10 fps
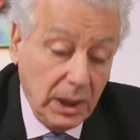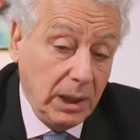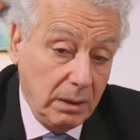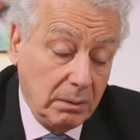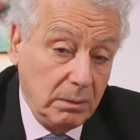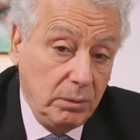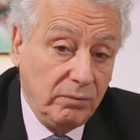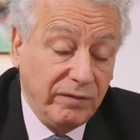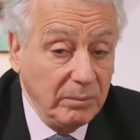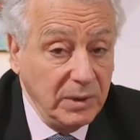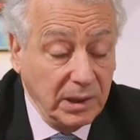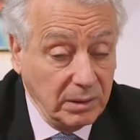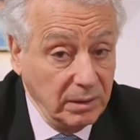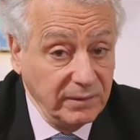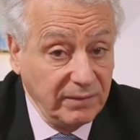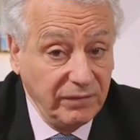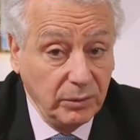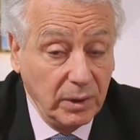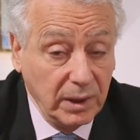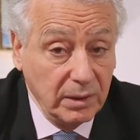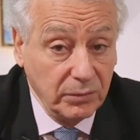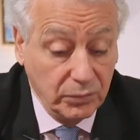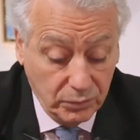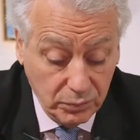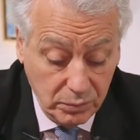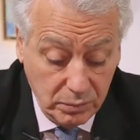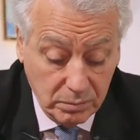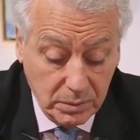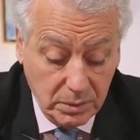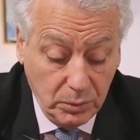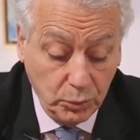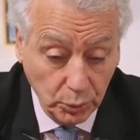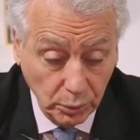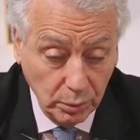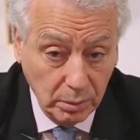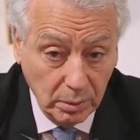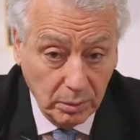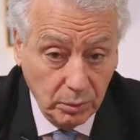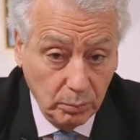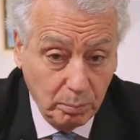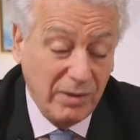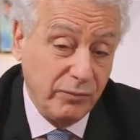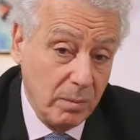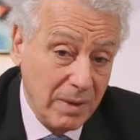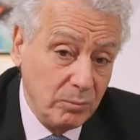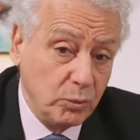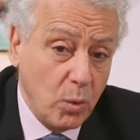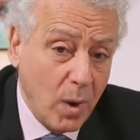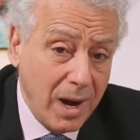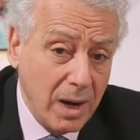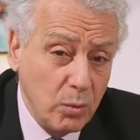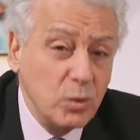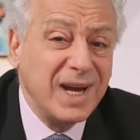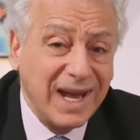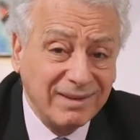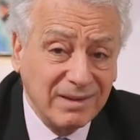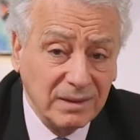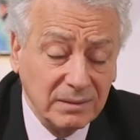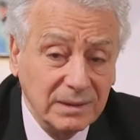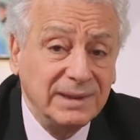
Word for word: Et une femme qui a tendance à faire de la rétention d'eau, deux, parfois même trois ou quatre.